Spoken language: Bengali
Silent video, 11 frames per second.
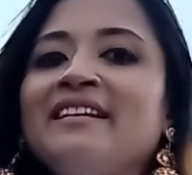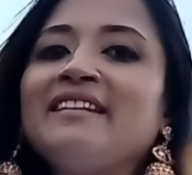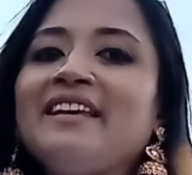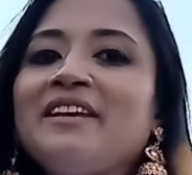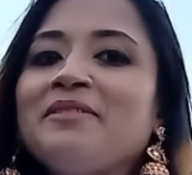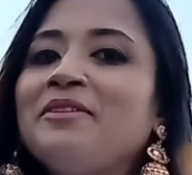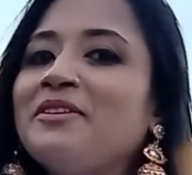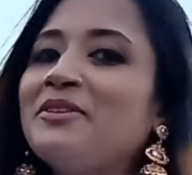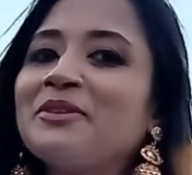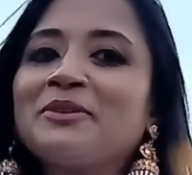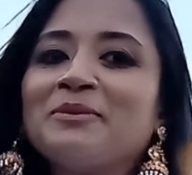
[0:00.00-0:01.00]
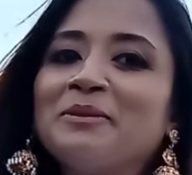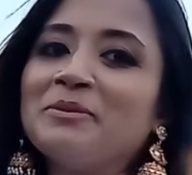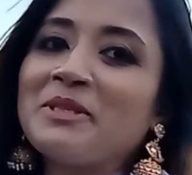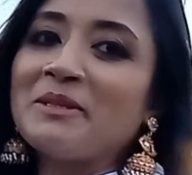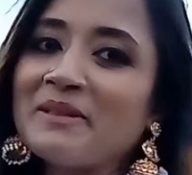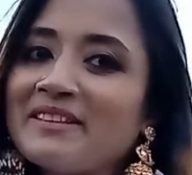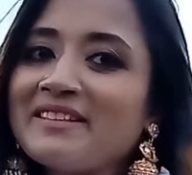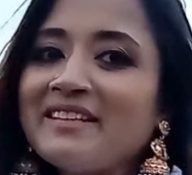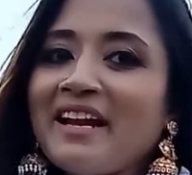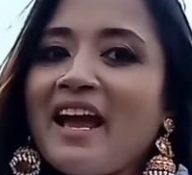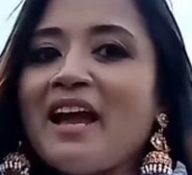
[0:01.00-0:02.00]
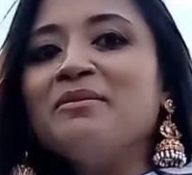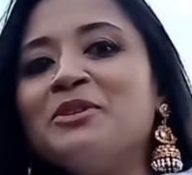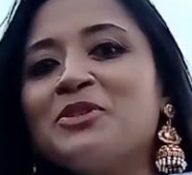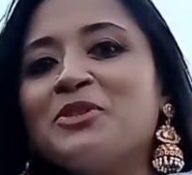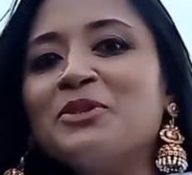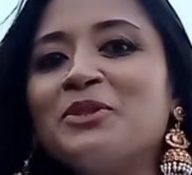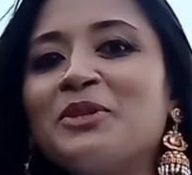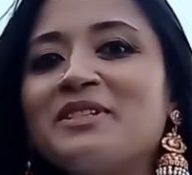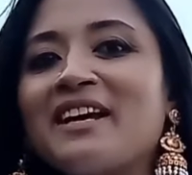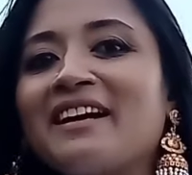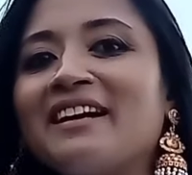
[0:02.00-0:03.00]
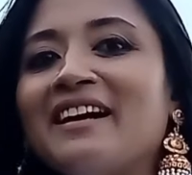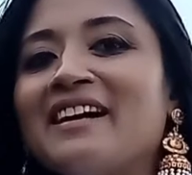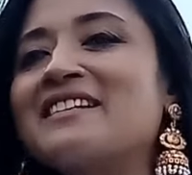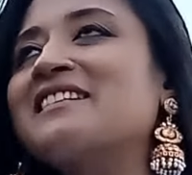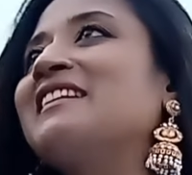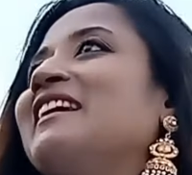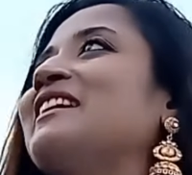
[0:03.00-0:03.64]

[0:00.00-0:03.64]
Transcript: কি ভিডিও করবো বুঝতে পারতেছি না এমন সুন্দর জায়গায় আসলে